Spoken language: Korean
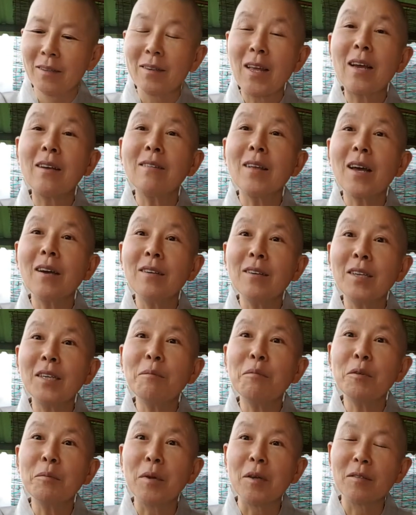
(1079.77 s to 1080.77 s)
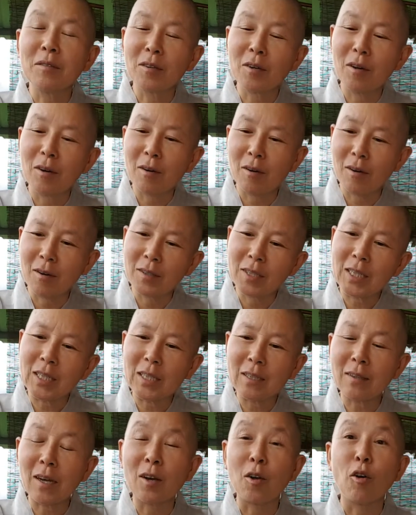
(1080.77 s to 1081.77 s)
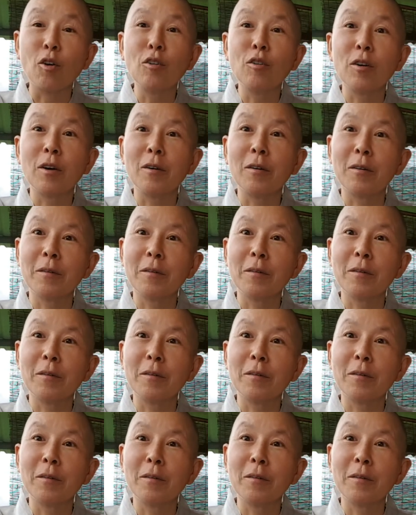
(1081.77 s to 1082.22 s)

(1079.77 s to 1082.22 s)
생사를 씹으면서 지리산 어느